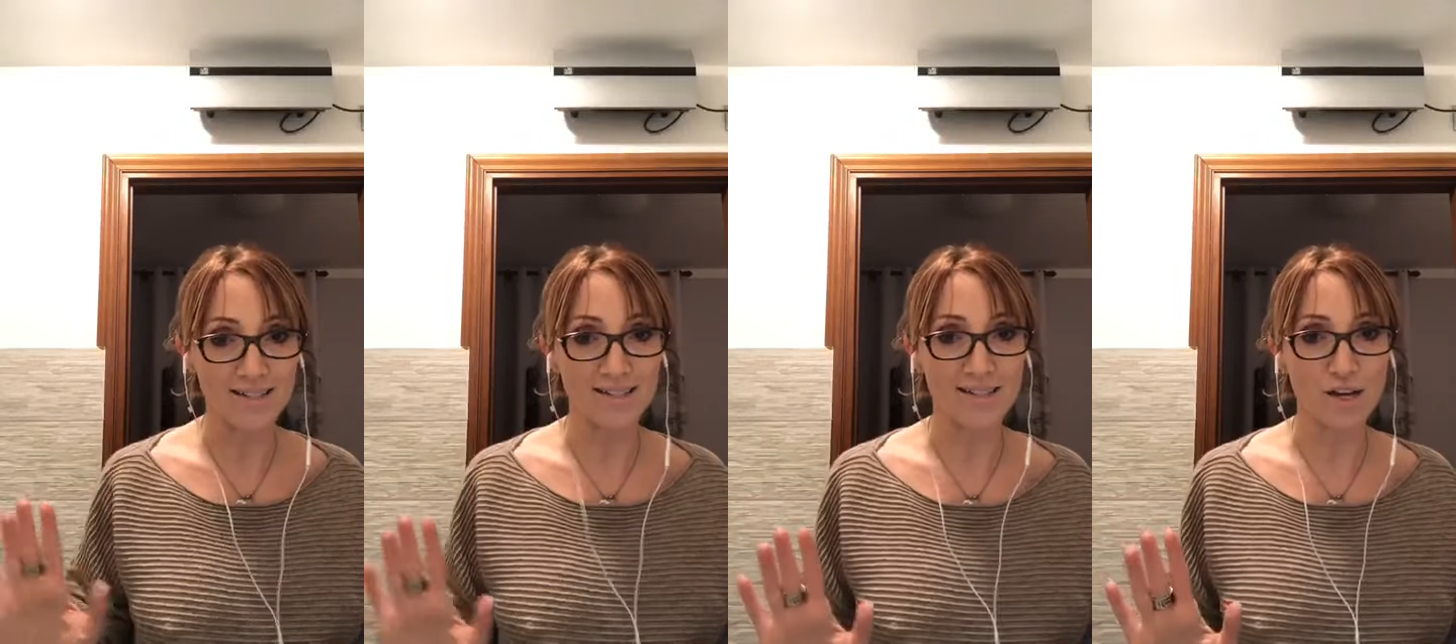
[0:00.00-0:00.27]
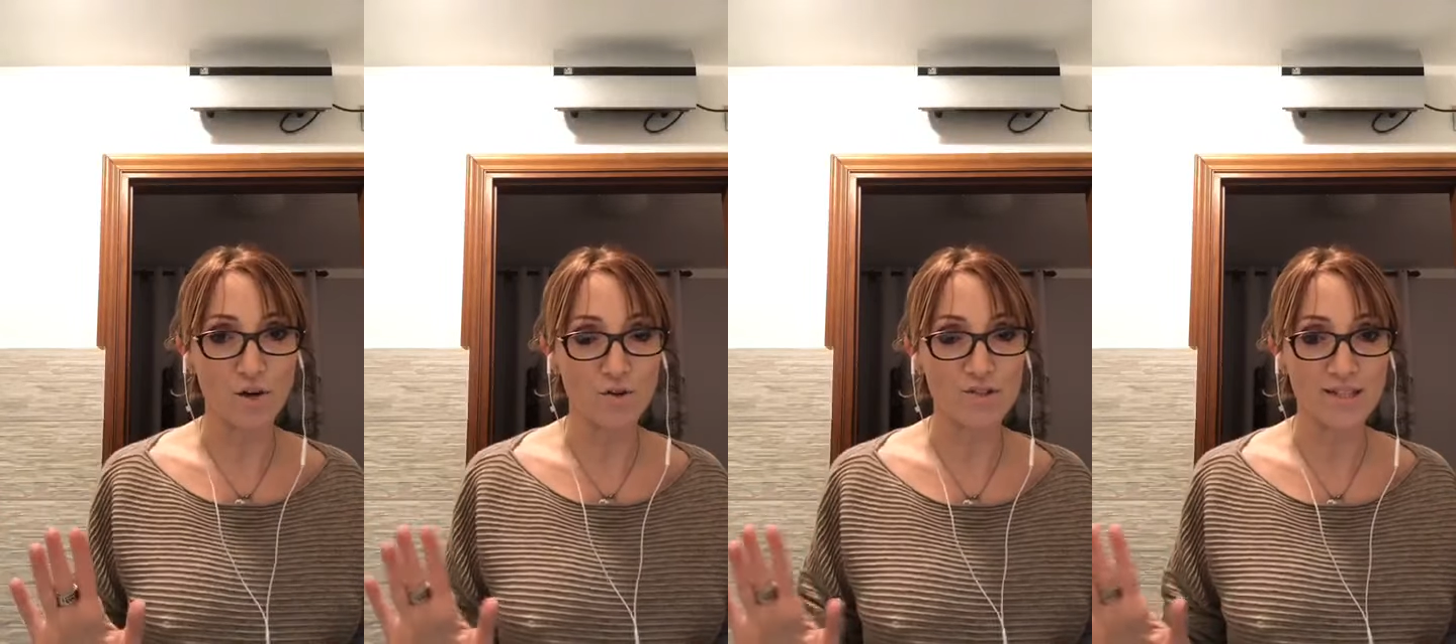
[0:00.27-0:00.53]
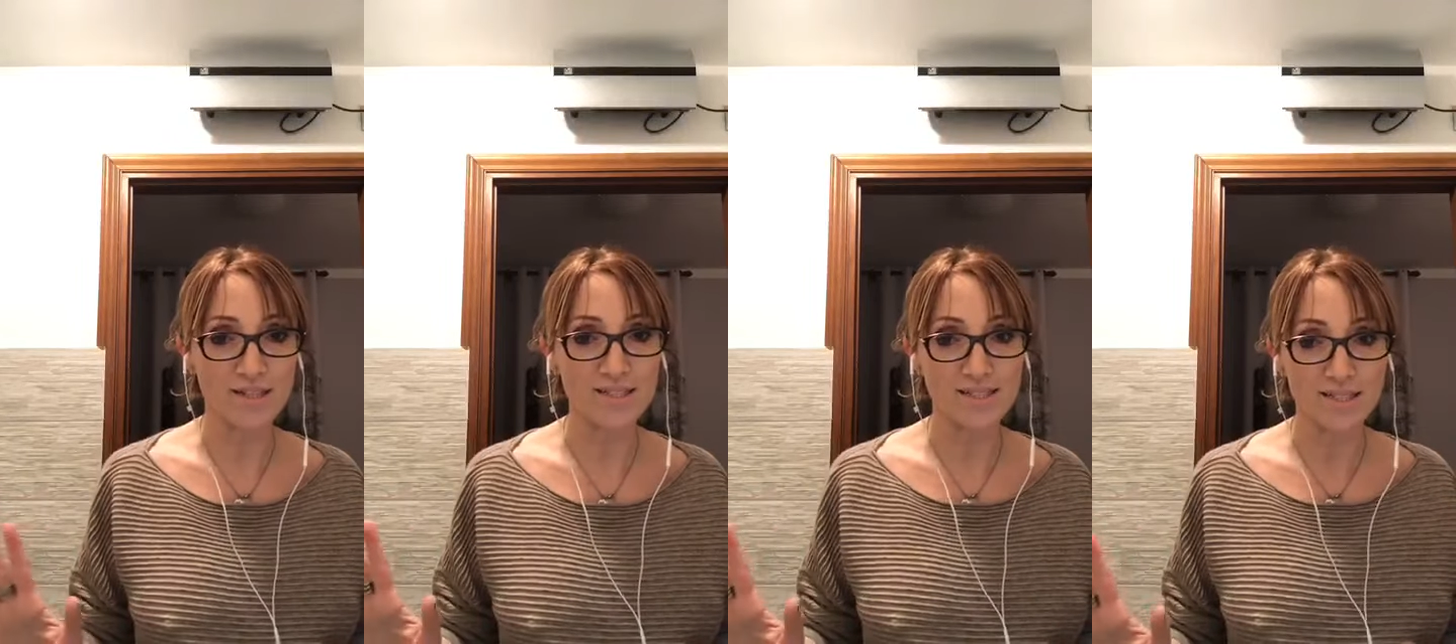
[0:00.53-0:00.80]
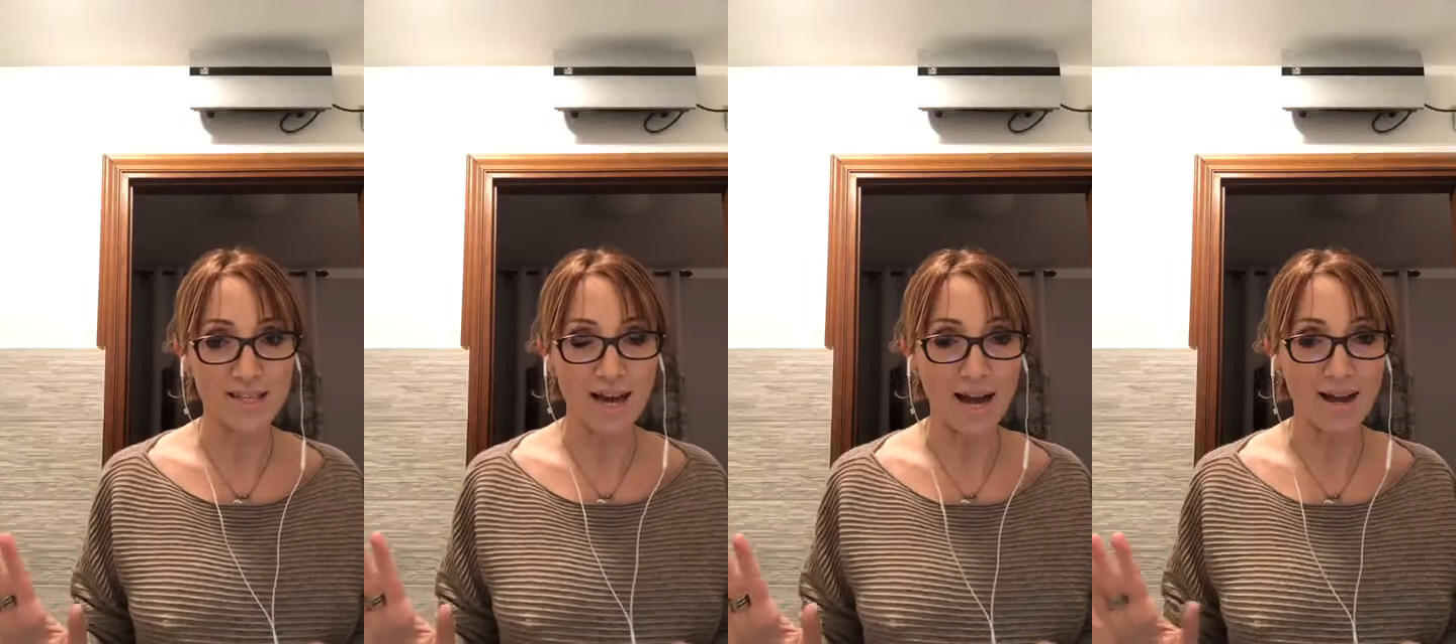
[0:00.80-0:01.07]
di che cosa
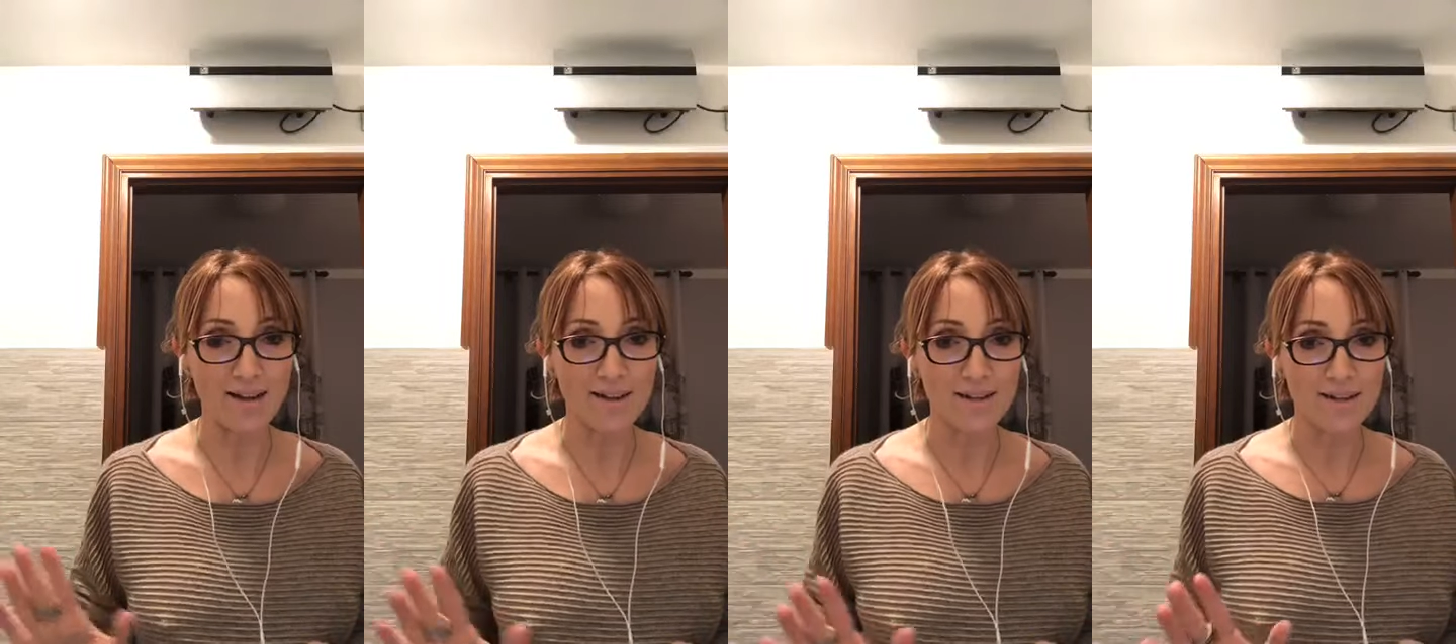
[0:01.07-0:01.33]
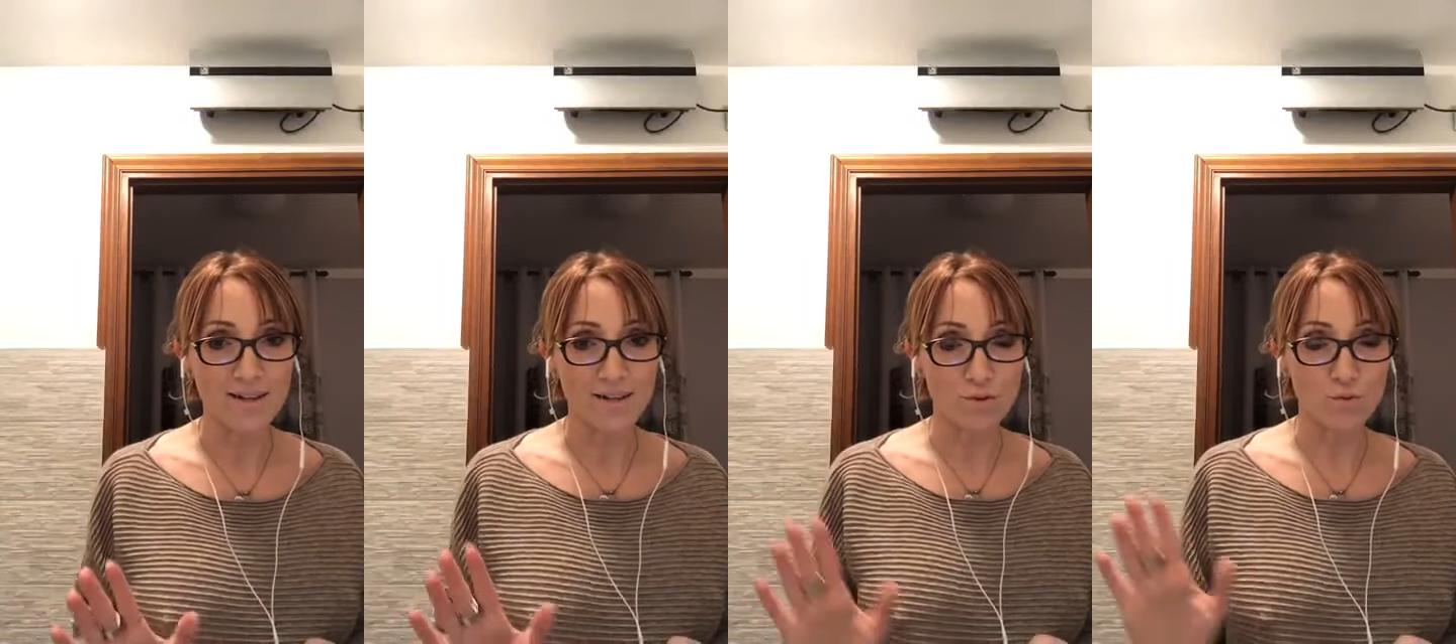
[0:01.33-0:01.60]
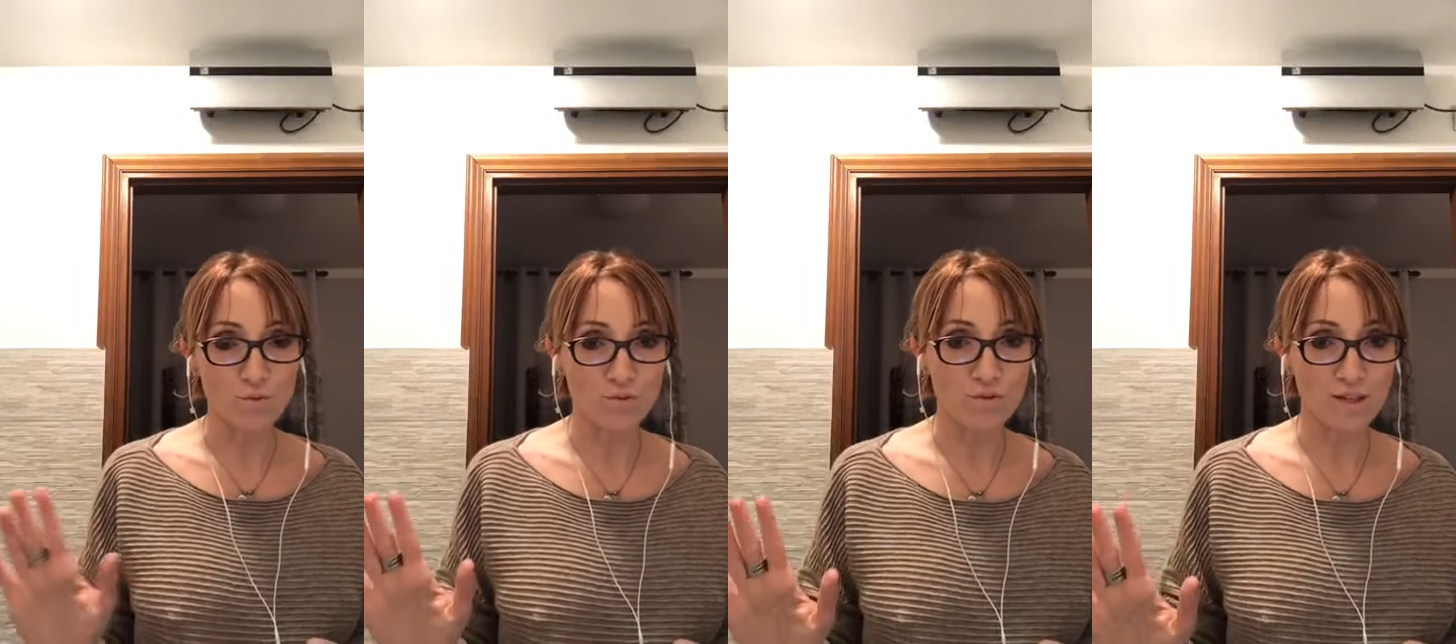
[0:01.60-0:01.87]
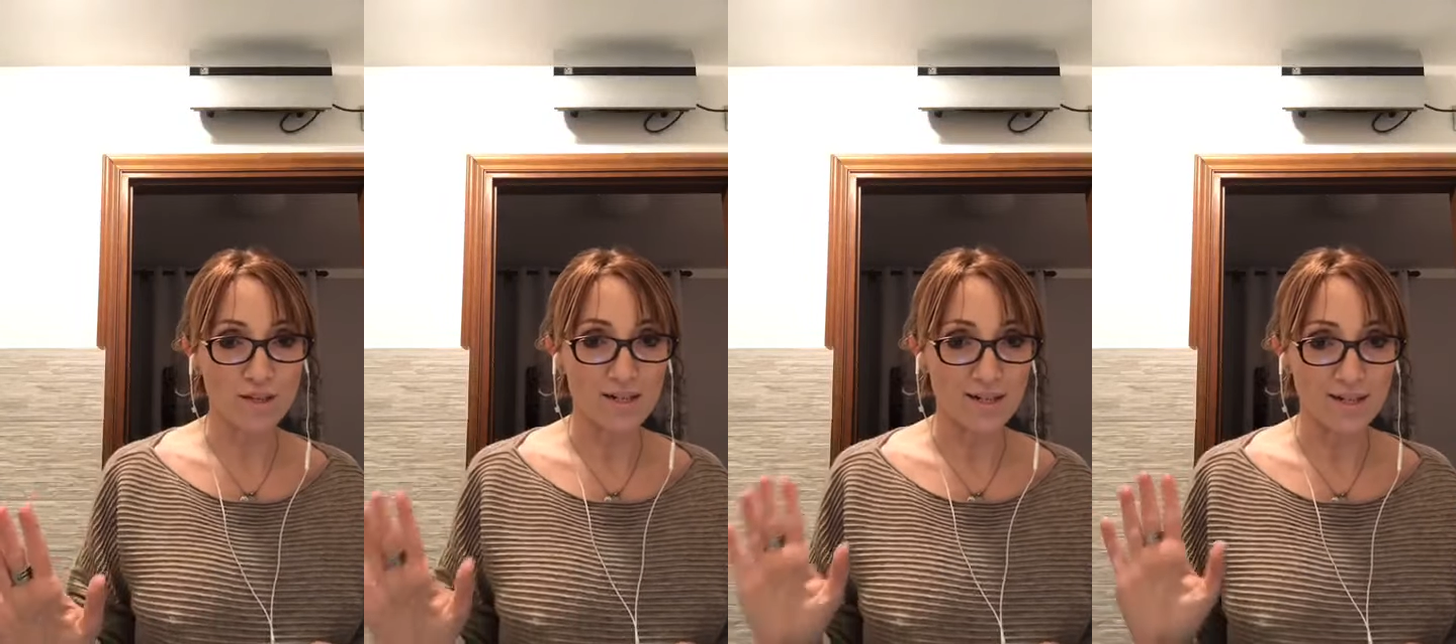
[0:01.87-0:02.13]
sia un
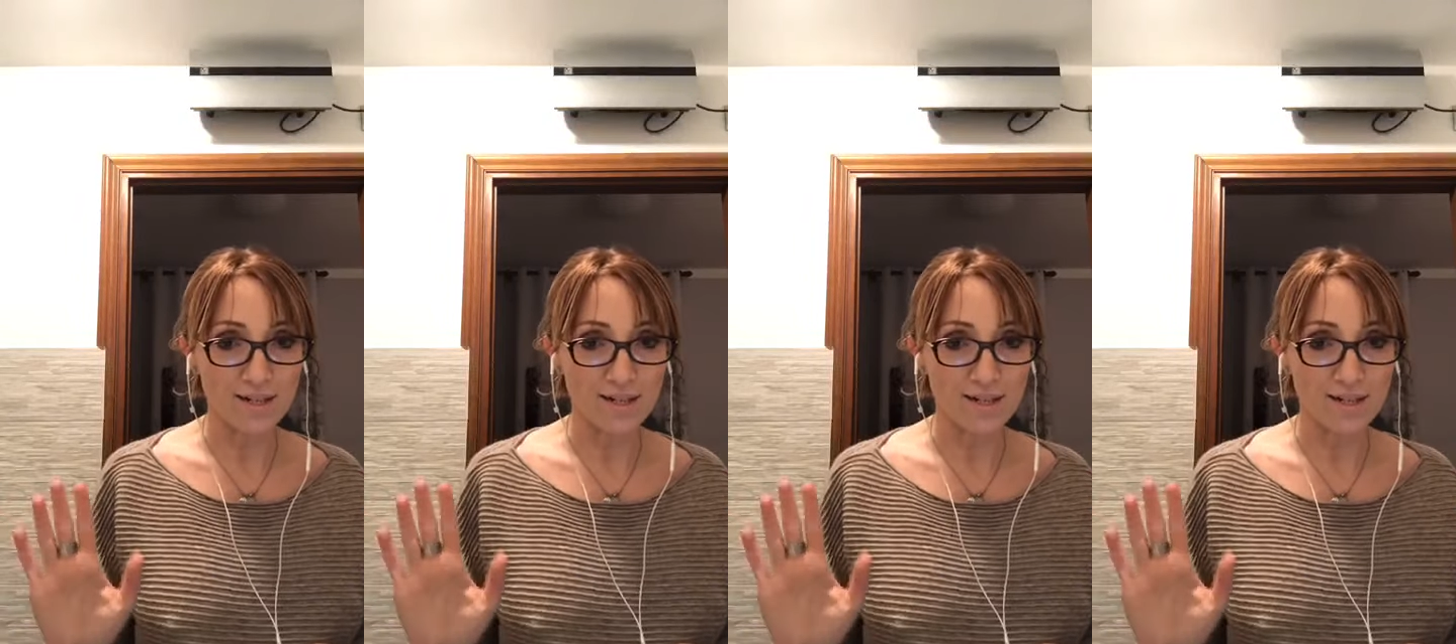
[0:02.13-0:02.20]
eh,